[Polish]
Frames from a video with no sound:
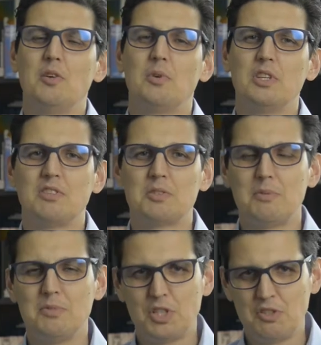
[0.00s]
ponieważ
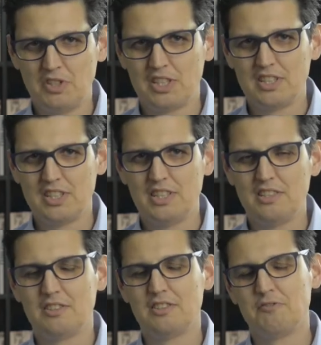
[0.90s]
mamy świetne,
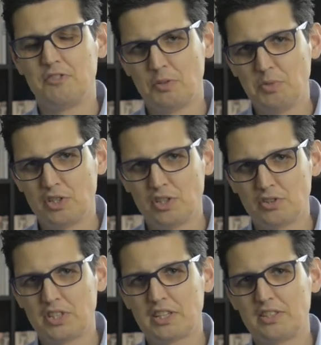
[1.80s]
wyrobione
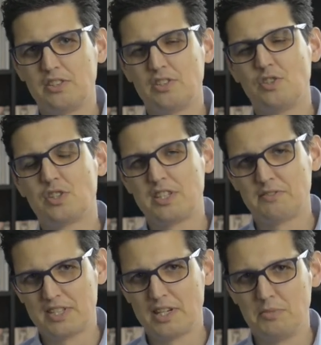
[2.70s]
kontakty z
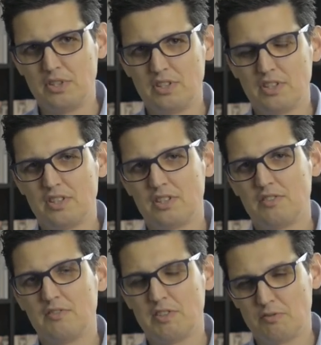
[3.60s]
dostawcami
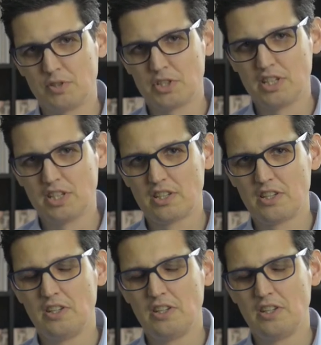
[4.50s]
we Włoszech,